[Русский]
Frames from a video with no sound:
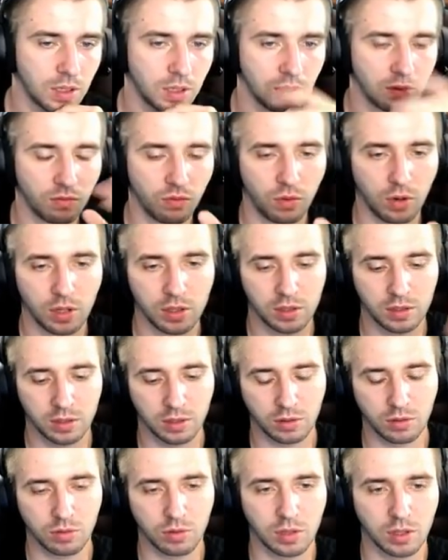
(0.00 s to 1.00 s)
Вольт
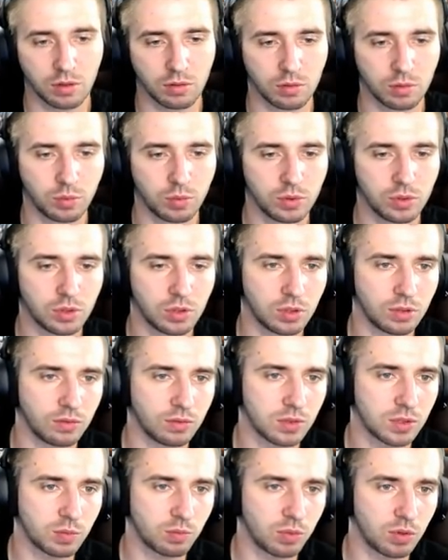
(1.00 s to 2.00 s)
такое, он будет его
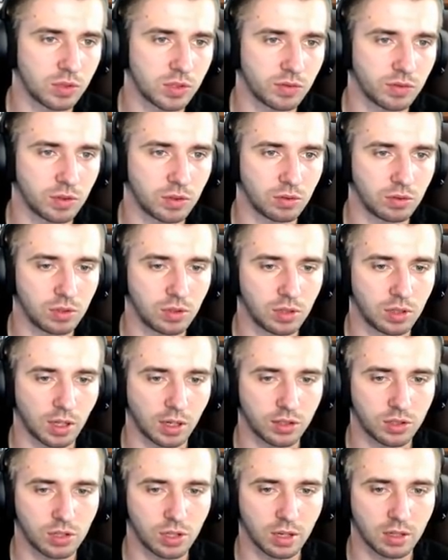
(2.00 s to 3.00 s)
использовать, но не
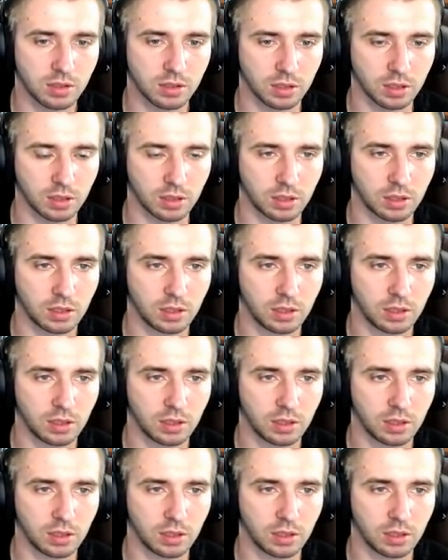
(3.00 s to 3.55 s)
так часто.